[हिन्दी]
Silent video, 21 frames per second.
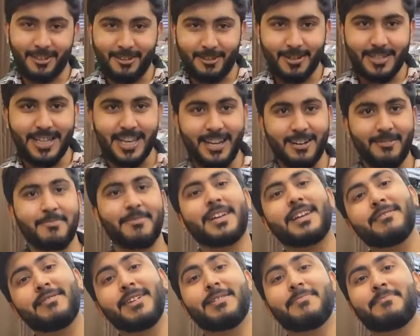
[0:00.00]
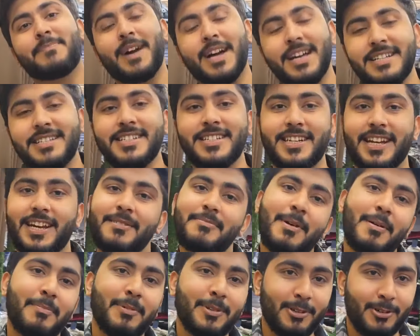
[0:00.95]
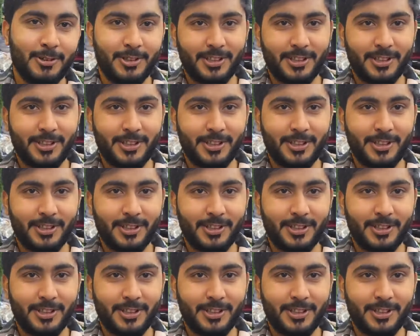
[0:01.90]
दो हजार रुपए की पांच टी शर्ट है आप बताओ